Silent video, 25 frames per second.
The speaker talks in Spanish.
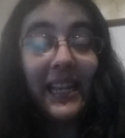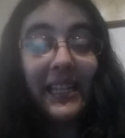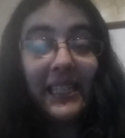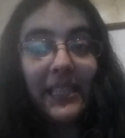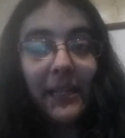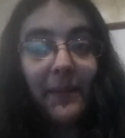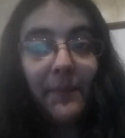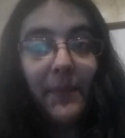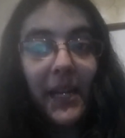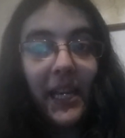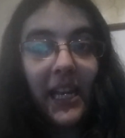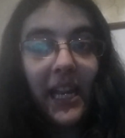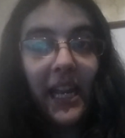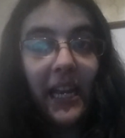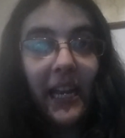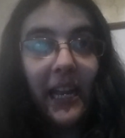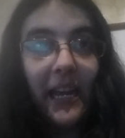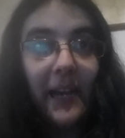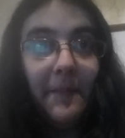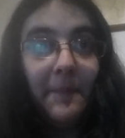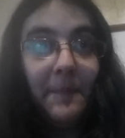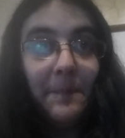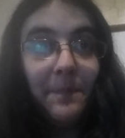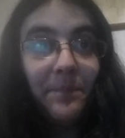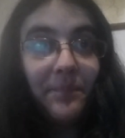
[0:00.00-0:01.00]
de esa
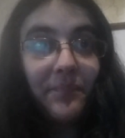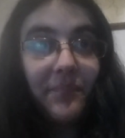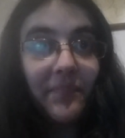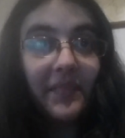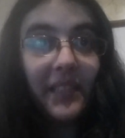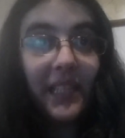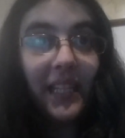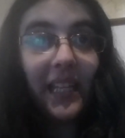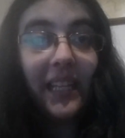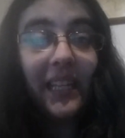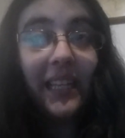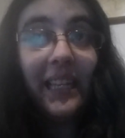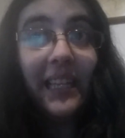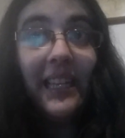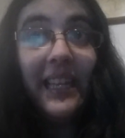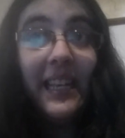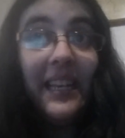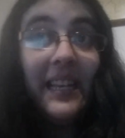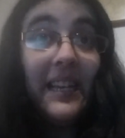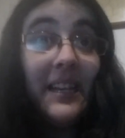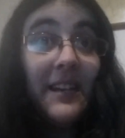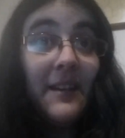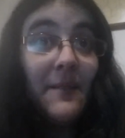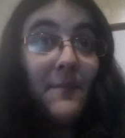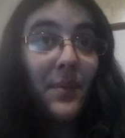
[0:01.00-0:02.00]
manera.
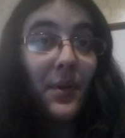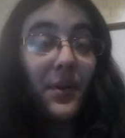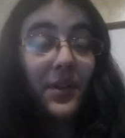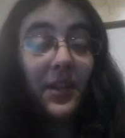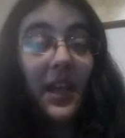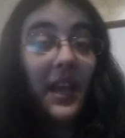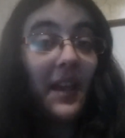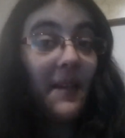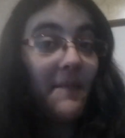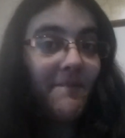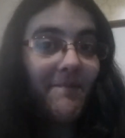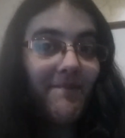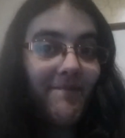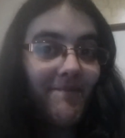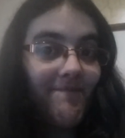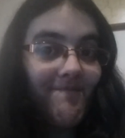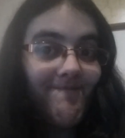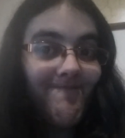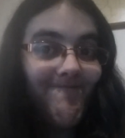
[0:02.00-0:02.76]
Porque